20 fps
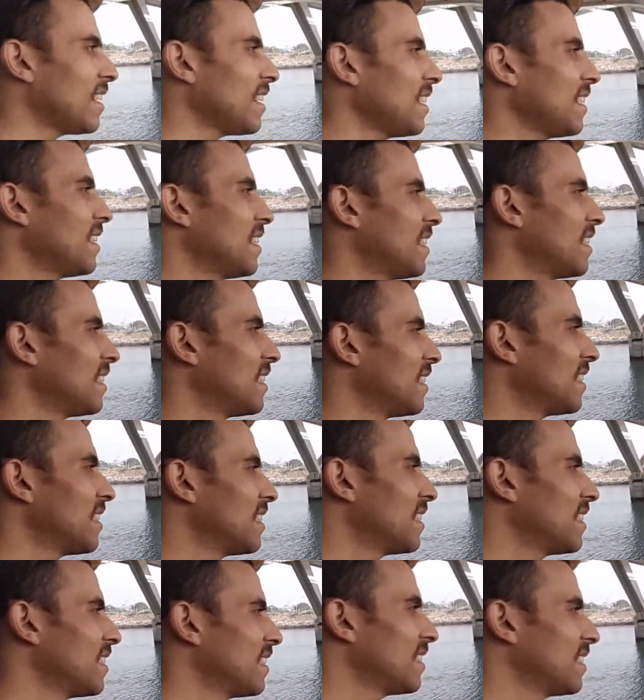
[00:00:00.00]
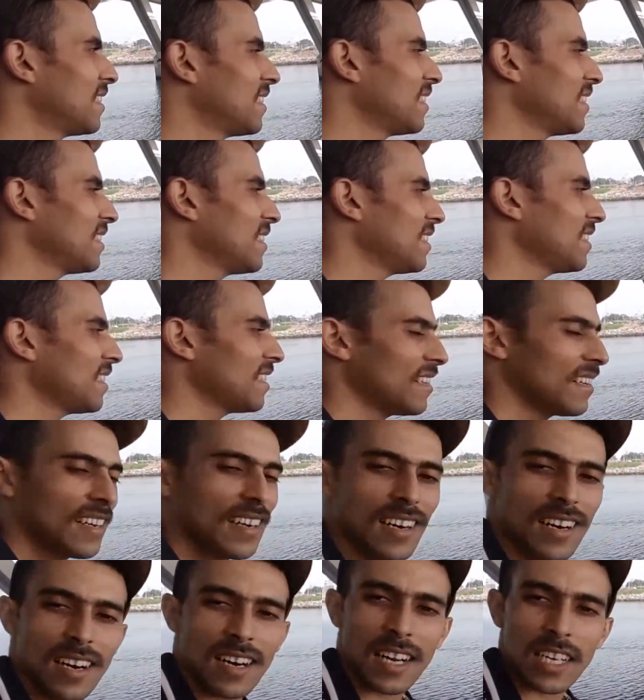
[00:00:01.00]
باش يطلع لنا المورا
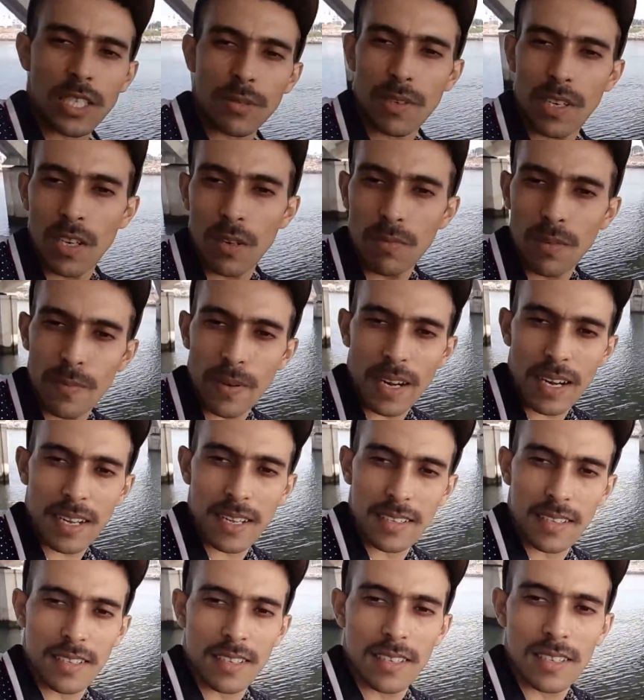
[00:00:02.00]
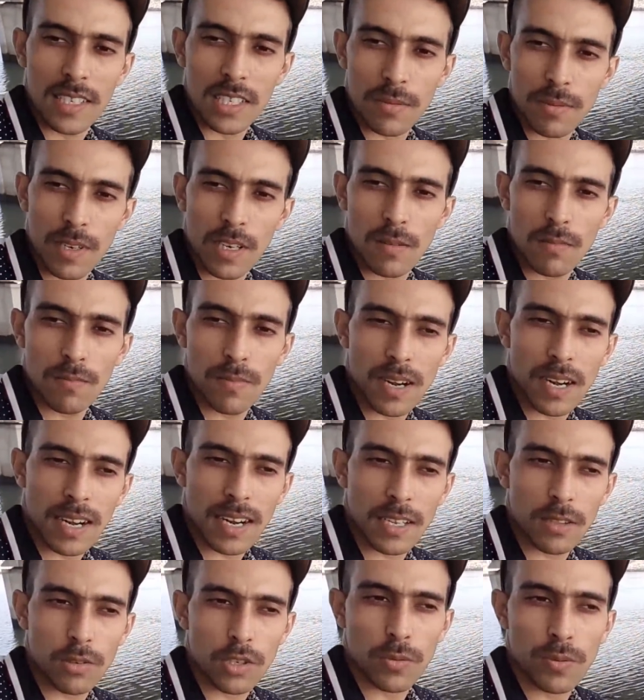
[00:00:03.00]
اه راه جبت لهم البراد جبت لهم
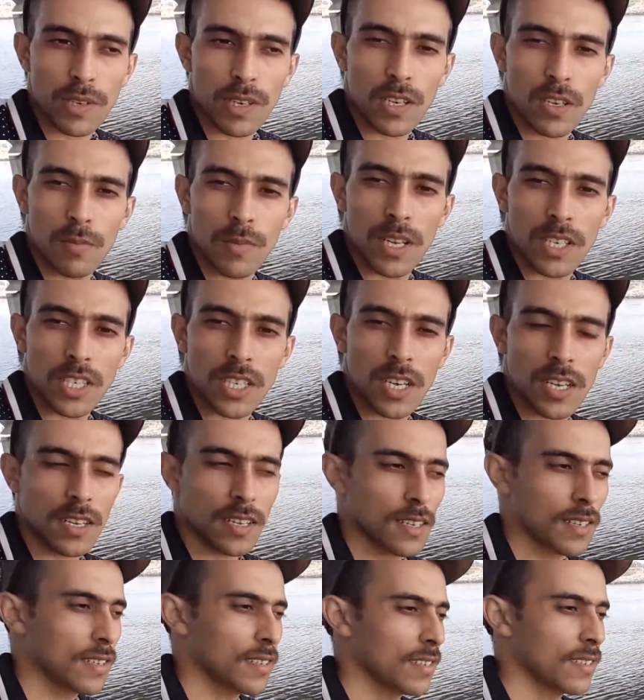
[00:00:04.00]
براد وجبت لهم الشاي